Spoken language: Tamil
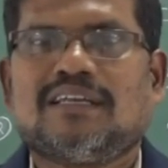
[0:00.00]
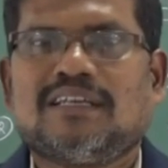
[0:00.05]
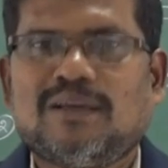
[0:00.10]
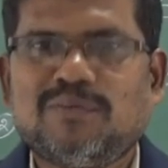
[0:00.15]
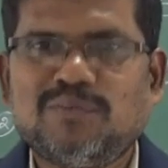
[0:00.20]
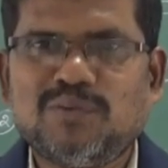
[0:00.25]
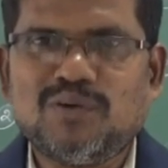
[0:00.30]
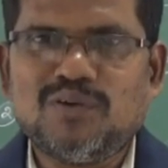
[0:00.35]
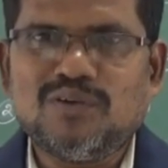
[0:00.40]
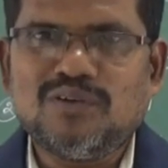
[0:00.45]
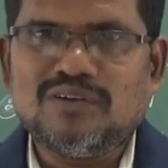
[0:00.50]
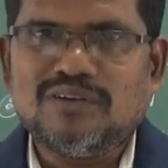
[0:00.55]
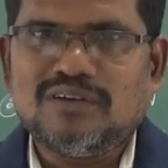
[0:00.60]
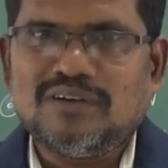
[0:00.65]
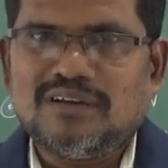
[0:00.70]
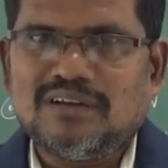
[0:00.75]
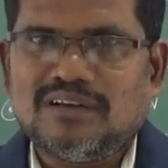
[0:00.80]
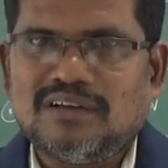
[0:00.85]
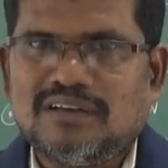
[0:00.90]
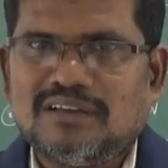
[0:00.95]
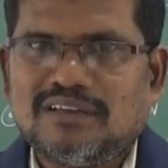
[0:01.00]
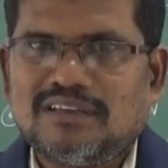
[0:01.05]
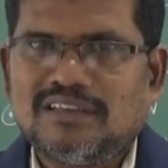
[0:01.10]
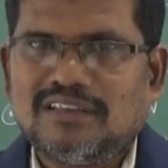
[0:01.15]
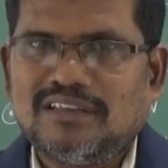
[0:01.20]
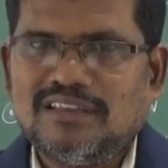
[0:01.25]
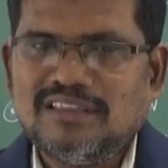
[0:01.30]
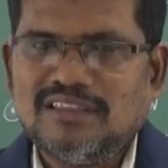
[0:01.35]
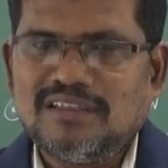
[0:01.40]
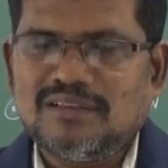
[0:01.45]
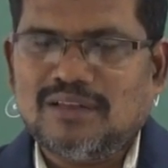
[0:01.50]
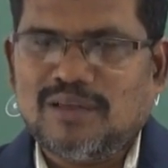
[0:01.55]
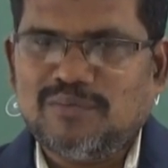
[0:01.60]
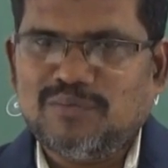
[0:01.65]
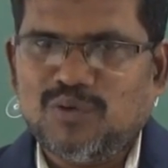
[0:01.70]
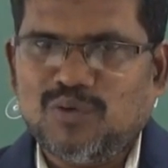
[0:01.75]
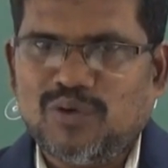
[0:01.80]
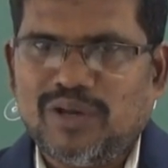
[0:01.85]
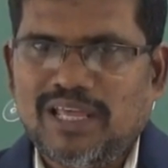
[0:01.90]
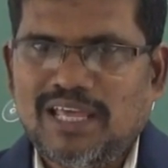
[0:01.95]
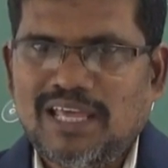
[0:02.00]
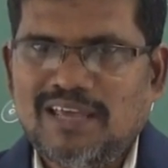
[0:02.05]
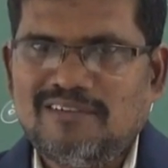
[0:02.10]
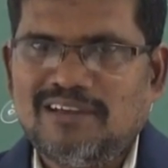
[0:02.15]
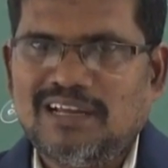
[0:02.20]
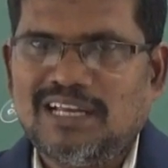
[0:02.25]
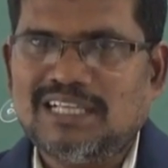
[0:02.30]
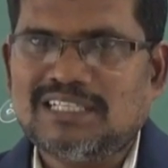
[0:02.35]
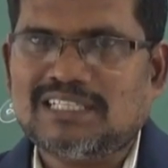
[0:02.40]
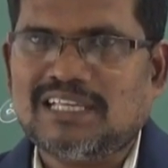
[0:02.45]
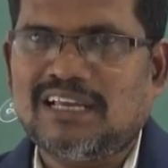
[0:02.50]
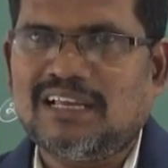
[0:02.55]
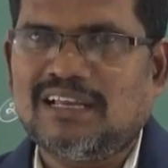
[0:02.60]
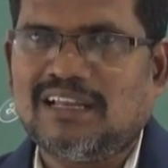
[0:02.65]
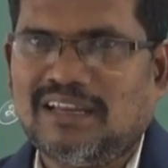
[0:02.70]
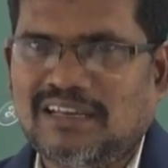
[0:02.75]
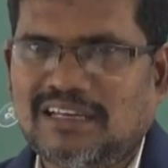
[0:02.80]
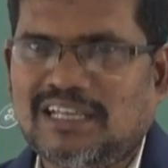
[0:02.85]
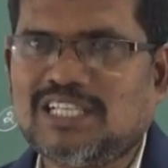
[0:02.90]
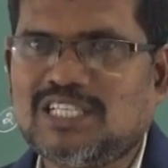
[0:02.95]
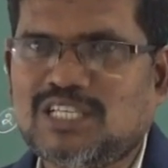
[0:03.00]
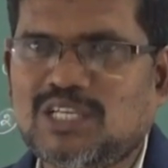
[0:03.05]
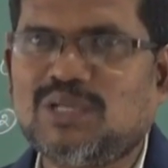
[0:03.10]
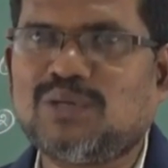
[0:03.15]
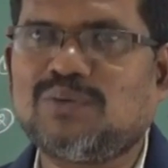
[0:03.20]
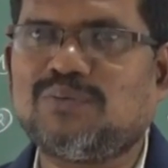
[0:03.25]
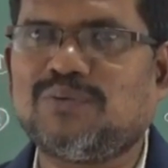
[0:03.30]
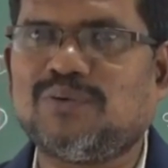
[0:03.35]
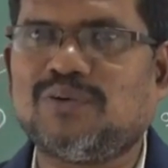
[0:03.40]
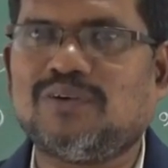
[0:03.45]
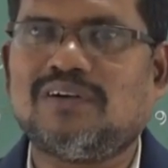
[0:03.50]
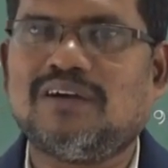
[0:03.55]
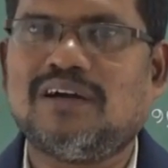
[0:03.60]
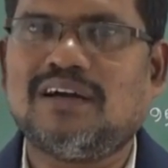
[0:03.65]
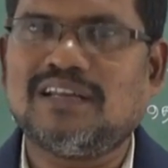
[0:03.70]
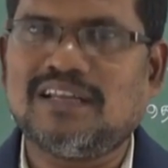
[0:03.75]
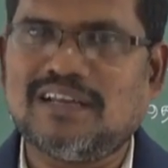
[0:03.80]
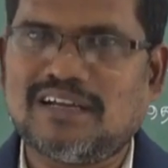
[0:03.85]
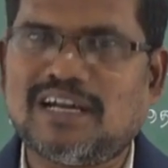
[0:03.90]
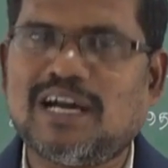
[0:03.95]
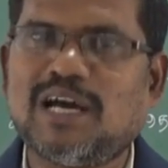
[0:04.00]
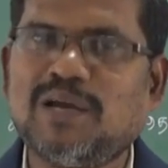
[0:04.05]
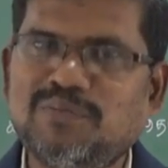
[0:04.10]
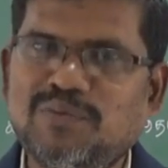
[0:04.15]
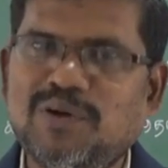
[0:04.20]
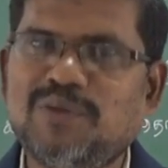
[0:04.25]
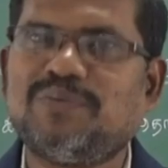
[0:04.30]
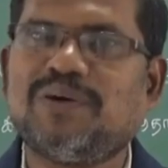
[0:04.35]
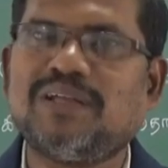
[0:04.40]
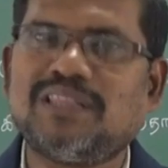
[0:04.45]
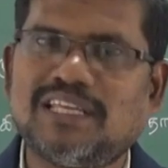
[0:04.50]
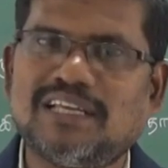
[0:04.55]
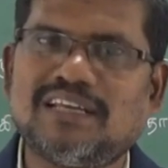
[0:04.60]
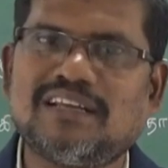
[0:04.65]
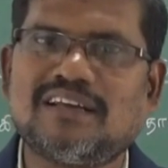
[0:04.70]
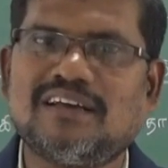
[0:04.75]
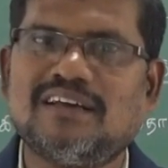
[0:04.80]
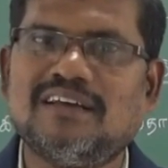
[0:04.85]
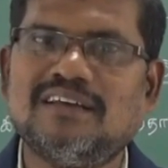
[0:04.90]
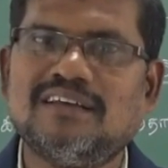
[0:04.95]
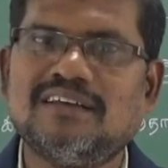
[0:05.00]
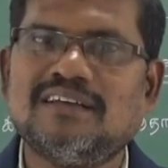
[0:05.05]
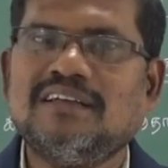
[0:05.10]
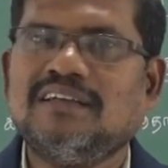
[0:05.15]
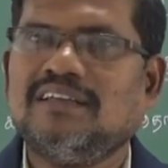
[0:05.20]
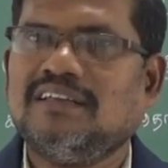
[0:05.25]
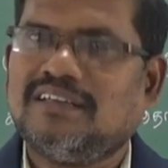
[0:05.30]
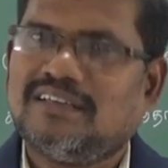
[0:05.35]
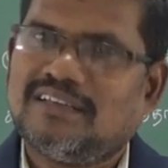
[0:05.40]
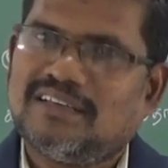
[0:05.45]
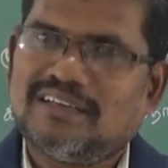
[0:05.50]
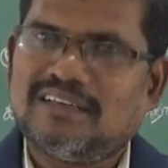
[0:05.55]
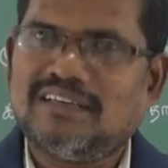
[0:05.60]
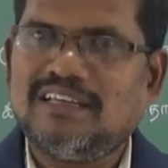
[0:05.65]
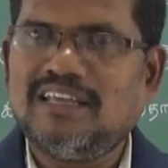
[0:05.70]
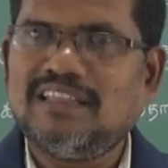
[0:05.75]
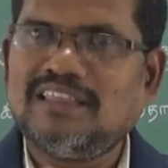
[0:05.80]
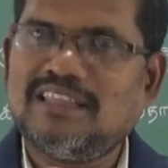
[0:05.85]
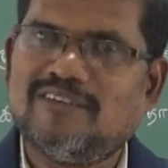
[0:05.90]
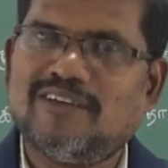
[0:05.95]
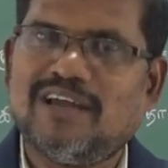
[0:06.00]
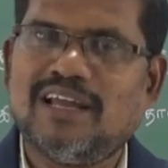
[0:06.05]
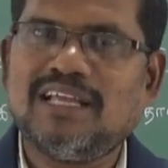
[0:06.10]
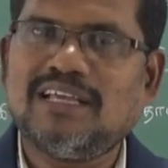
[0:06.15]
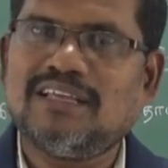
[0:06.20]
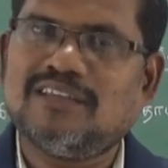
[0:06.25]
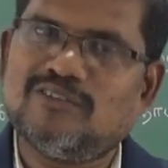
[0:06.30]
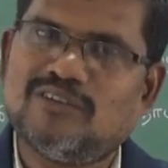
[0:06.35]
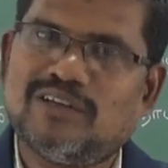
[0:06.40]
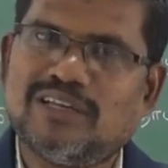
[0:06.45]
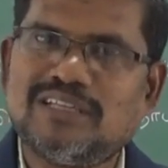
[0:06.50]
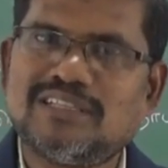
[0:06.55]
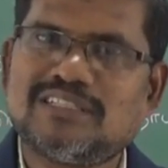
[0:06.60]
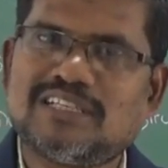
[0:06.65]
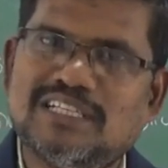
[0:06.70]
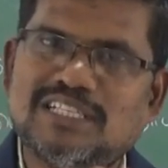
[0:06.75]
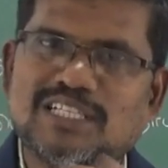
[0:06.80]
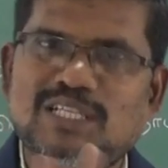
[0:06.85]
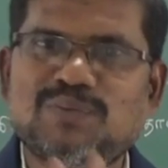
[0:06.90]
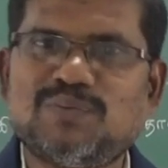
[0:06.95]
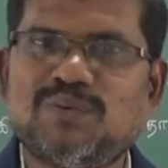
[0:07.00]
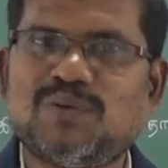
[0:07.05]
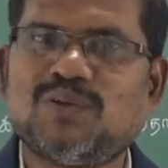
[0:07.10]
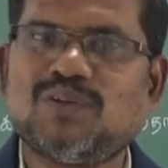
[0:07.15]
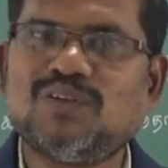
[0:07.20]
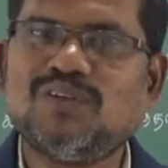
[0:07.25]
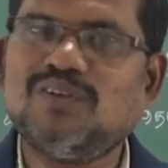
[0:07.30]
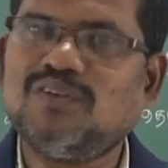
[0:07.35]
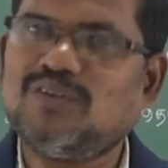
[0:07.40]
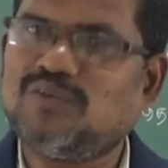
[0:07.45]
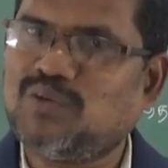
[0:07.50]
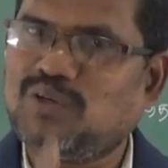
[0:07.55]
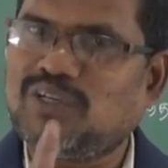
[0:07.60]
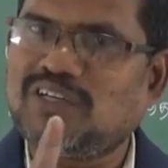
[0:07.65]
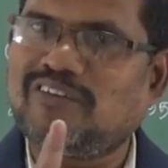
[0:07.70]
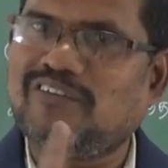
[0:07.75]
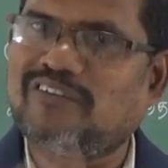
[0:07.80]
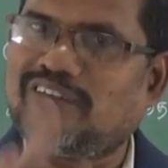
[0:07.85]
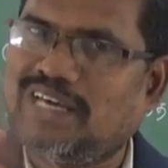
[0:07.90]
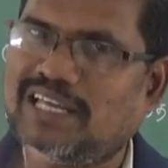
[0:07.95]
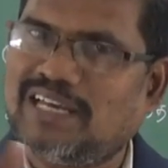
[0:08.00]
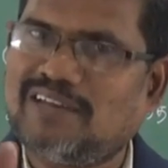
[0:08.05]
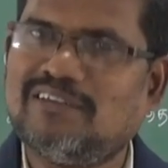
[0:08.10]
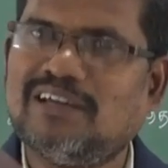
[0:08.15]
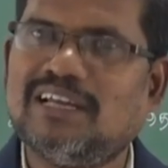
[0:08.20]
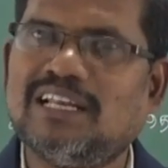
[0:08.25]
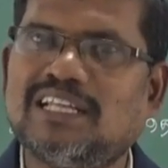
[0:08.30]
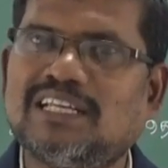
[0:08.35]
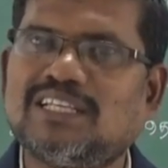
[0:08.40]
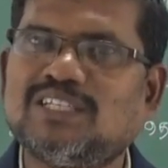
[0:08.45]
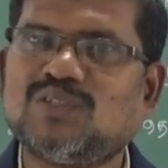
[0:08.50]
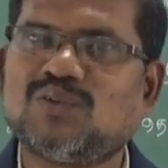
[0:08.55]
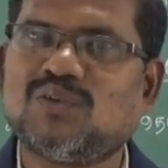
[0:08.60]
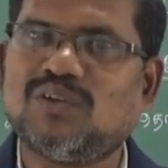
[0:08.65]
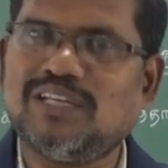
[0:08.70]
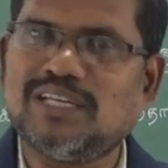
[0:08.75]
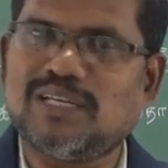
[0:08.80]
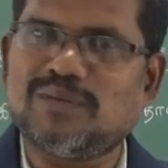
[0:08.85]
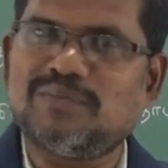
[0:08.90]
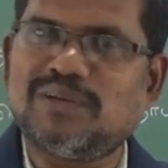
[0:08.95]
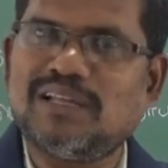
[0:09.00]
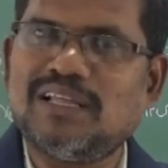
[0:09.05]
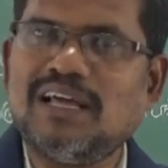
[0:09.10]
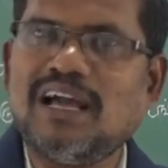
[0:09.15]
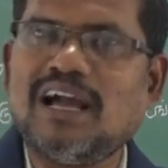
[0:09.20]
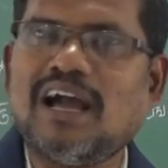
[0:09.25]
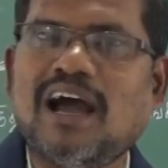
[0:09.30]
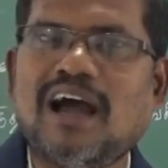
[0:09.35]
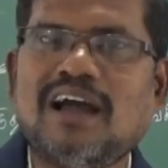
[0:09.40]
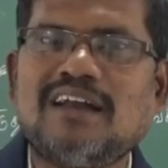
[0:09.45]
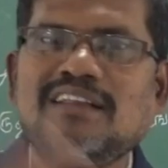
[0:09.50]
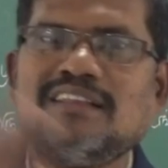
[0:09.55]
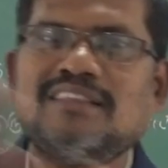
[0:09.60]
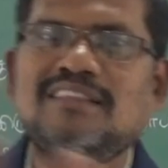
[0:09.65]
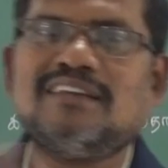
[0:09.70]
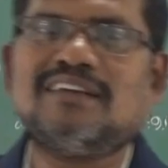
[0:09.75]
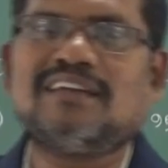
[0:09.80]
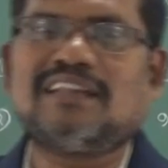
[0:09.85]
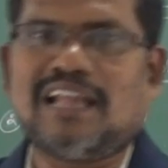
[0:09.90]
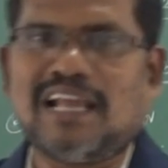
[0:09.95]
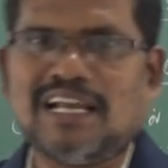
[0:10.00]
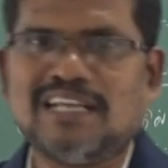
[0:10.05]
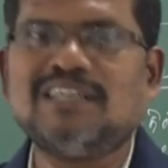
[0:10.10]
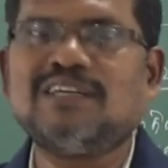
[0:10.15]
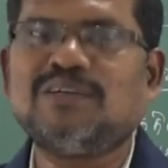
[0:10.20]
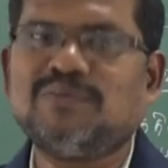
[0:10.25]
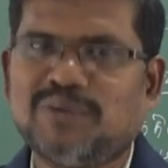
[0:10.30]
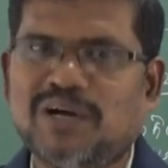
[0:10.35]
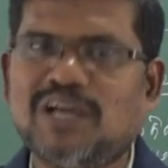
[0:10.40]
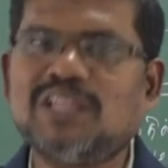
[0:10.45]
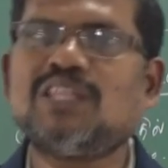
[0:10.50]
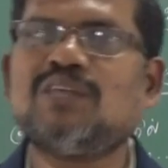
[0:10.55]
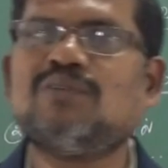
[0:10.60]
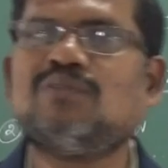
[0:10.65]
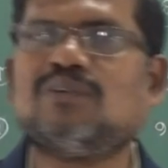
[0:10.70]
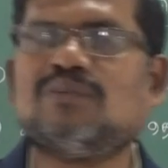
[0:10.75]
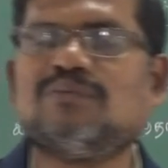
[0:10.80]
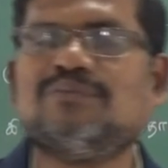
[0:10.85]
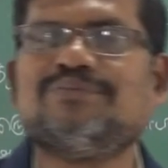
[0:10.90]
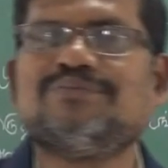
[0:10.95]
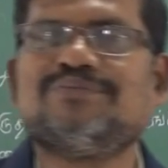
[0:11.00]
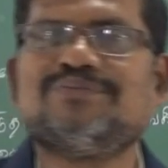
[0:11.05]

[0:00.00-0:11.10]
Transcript: நம்ம இந் நம்ம ஒரே வேலையை செய்யலாம்னு நினச்சிட்டு இருப்போம் ஆனால் கர்ம பார்த்தீங்கன்னா நீ இந்த வேலையை இது வரைக்கும் செஞ்சது போதும் உனக்கு வேறு வேலை இருக்குன்னு சொல்லி நம்மளை அடுத்த ட்ராக்குக்கு மாற்றி விடும்